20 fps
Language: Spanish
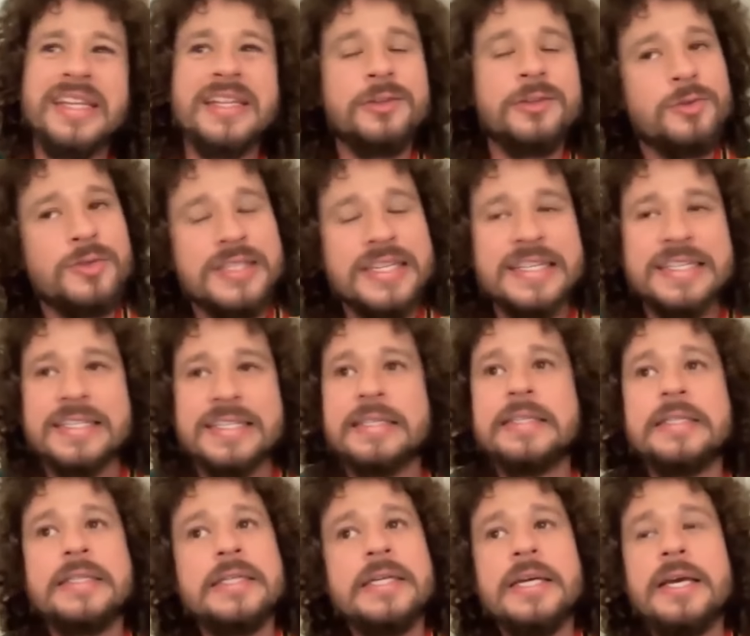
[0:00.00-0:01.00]
Entonces,
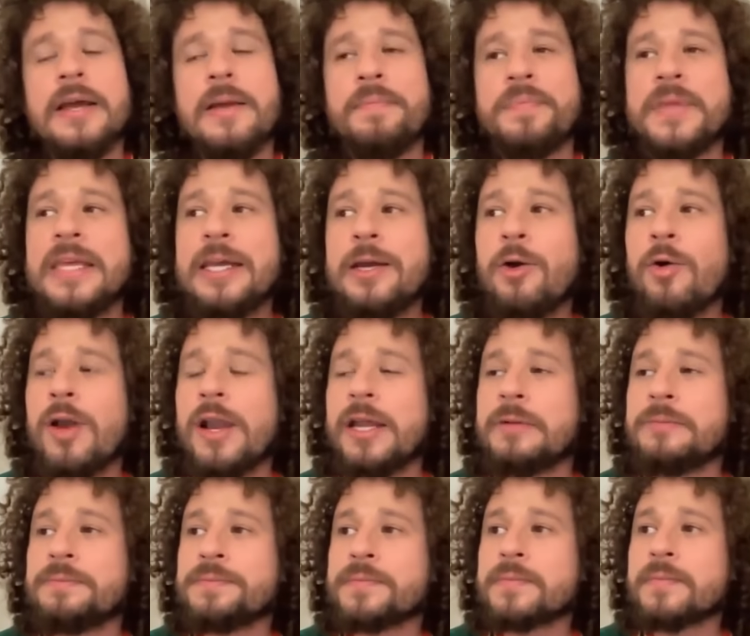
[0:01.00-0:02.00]

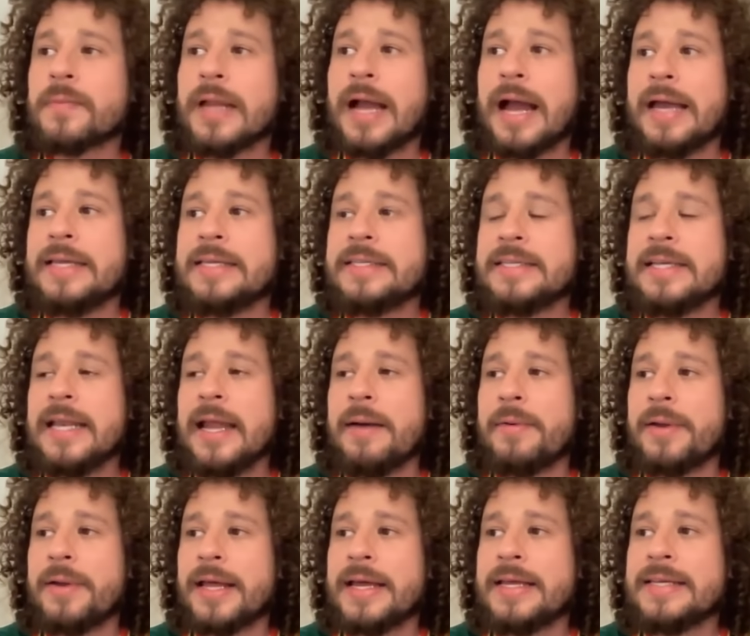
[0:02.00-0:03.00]
híjole, ahí sí la
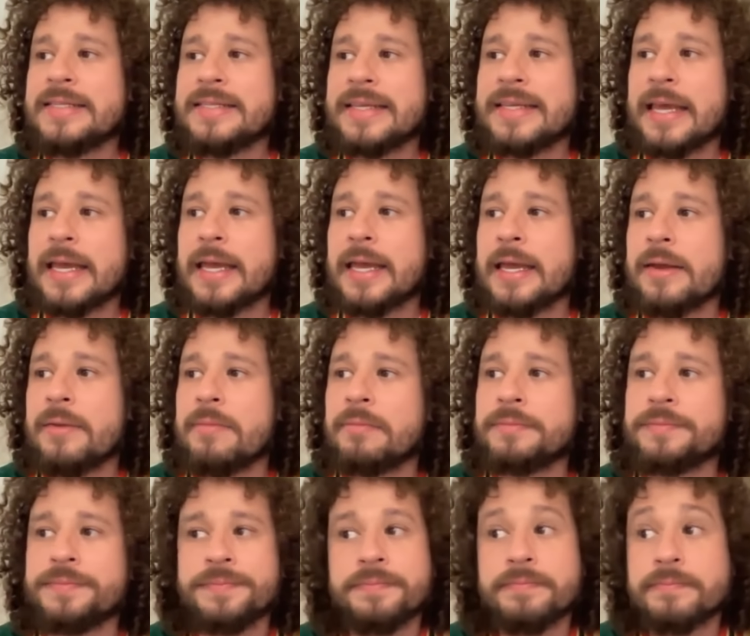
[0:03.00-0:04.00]
verdad es que
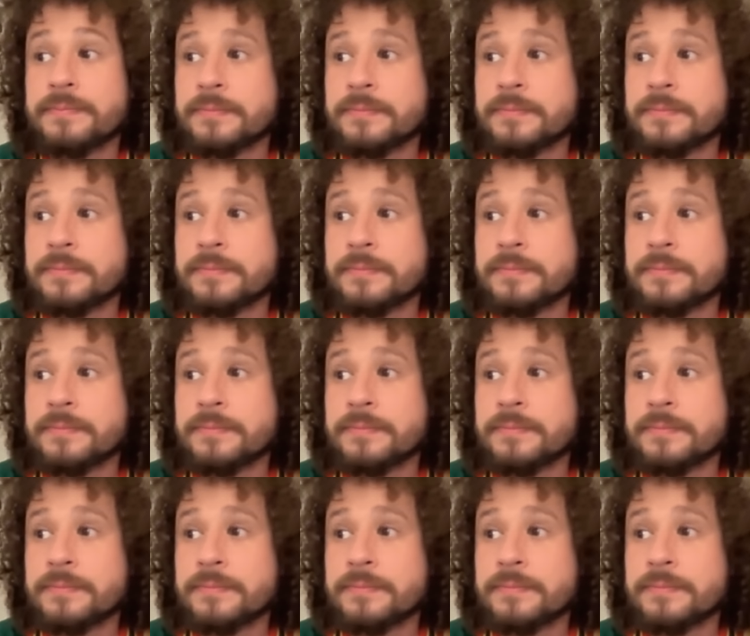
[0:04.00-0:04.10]
mm,